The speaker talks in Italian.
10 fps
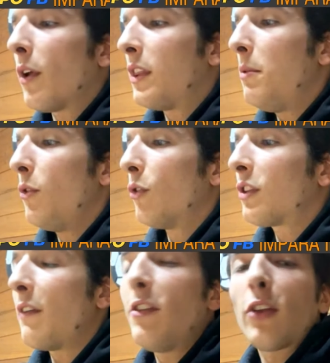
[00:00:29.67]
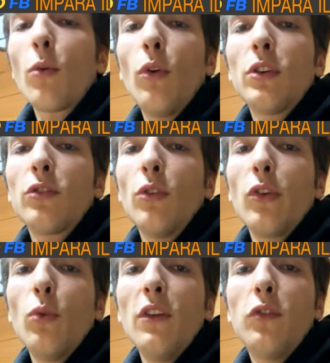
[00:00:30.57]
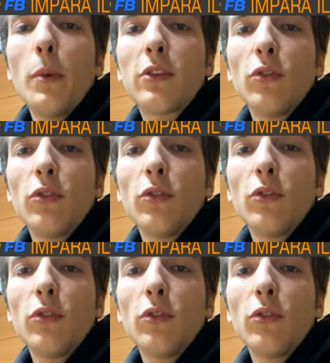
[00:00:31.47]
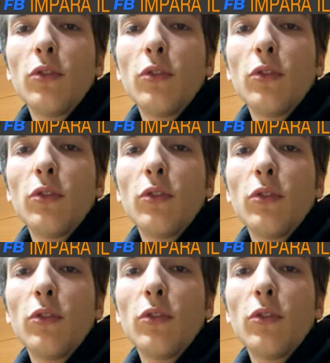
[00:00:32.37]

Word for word: attimino travisato quello che sono alcune informazioni che ho detto rispetto a questo.